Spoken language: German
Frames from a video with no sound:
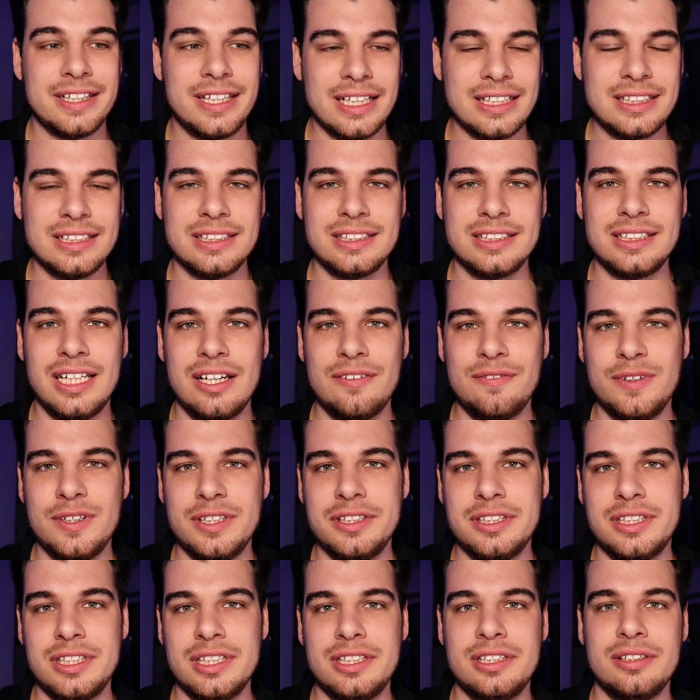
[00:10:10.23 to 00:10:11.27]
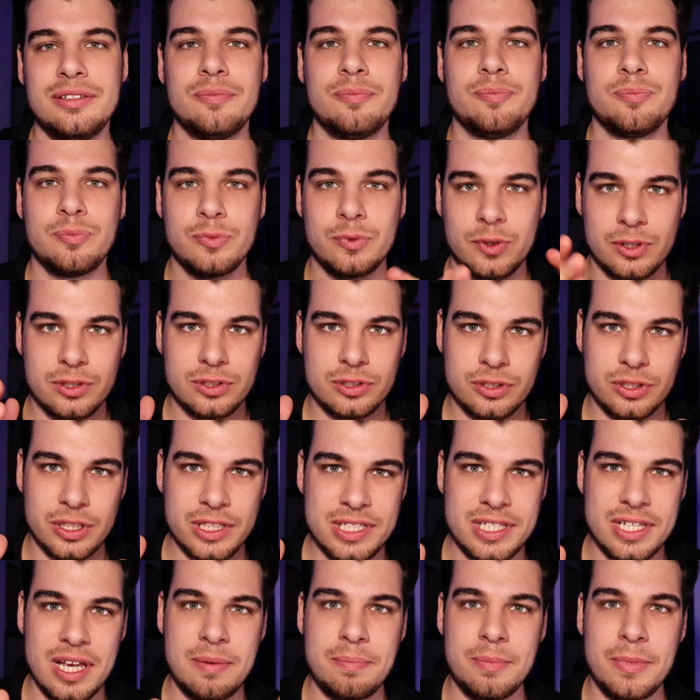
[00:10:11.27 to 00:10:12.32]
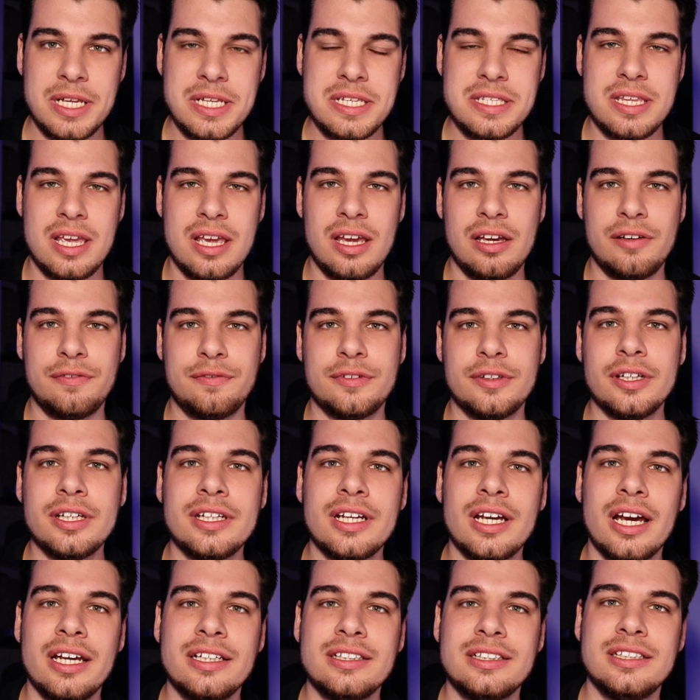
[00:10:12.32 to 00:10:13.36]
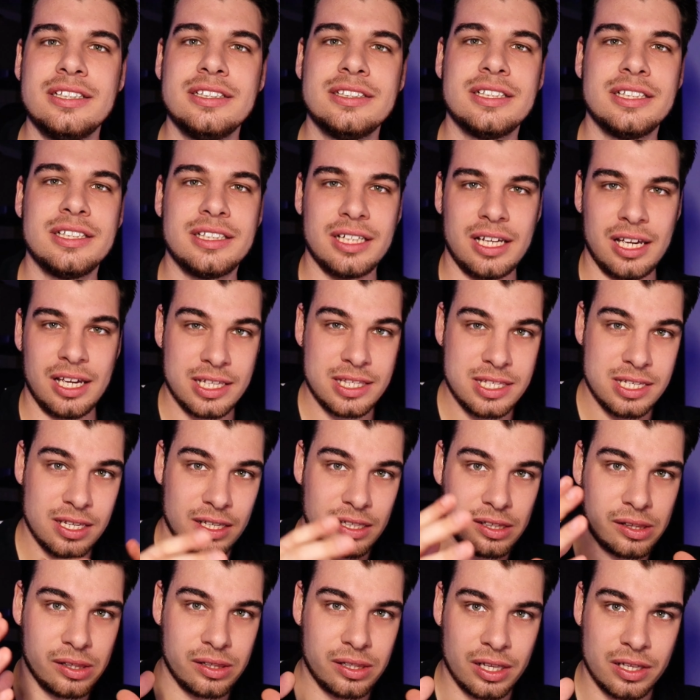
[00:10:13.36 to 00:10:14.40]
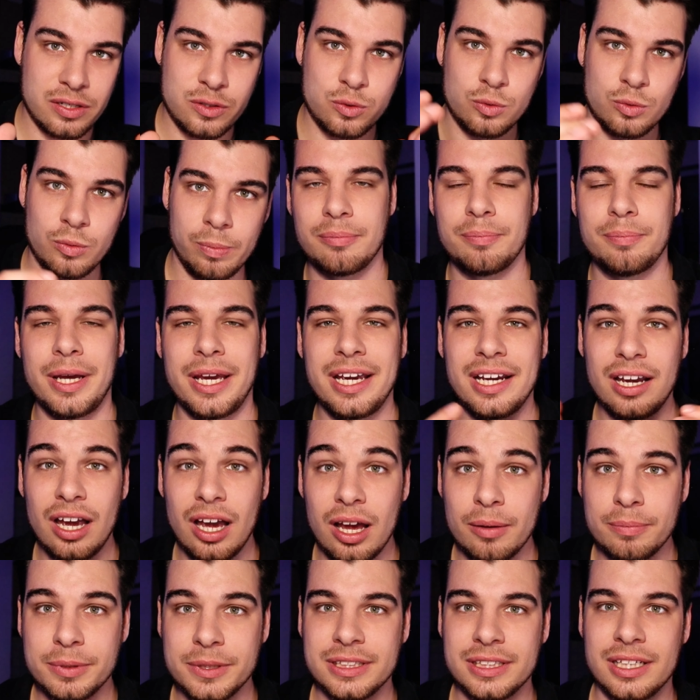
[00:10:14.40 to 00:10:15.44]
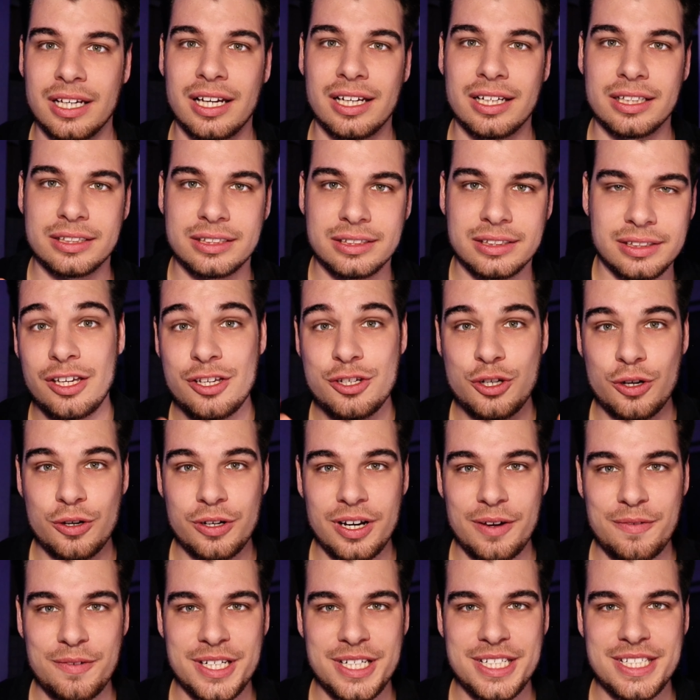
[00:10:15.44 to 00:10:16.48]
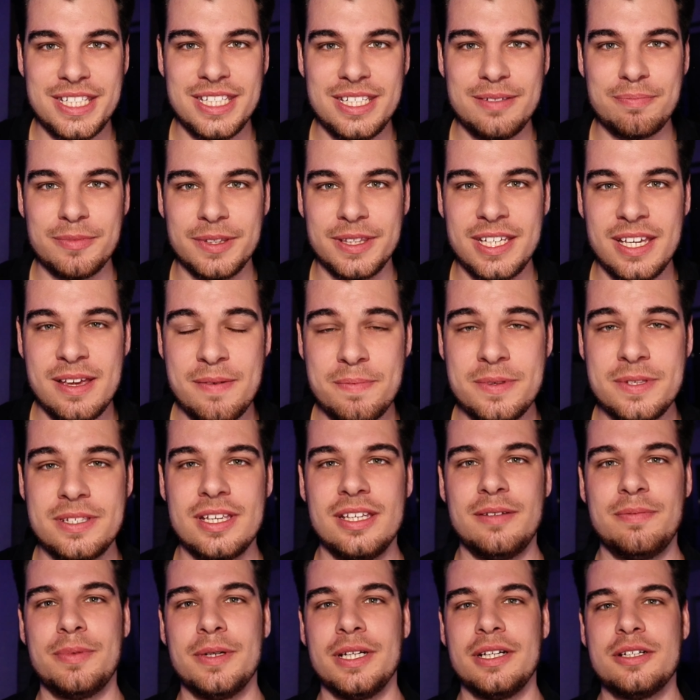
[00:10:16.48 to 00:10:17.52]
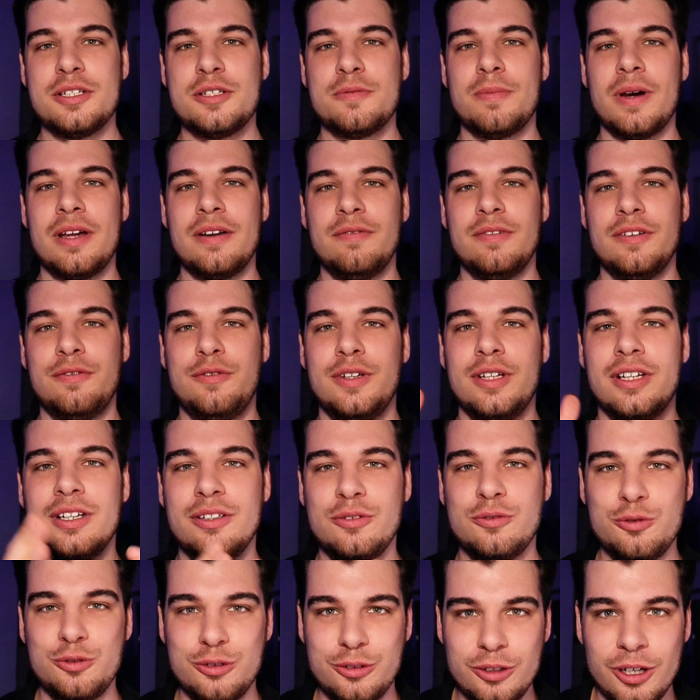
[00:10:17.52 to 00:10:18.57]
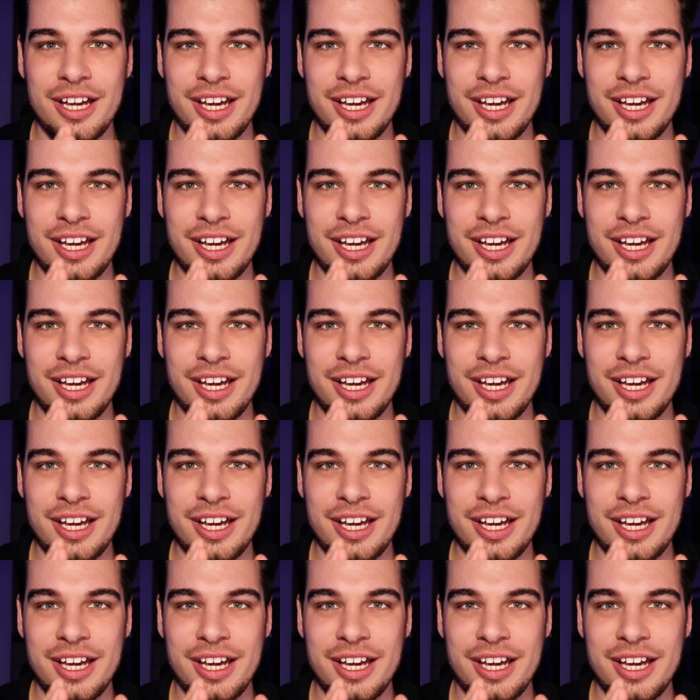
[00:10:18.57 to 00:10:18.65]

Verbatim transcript: Das ist sehr wichtig. Es ist ein Must-Have in der IT-Sicherheit, dass du Backups hast. Schon haben wir die sieben Tipps. Ich bin gespannt, wie viele du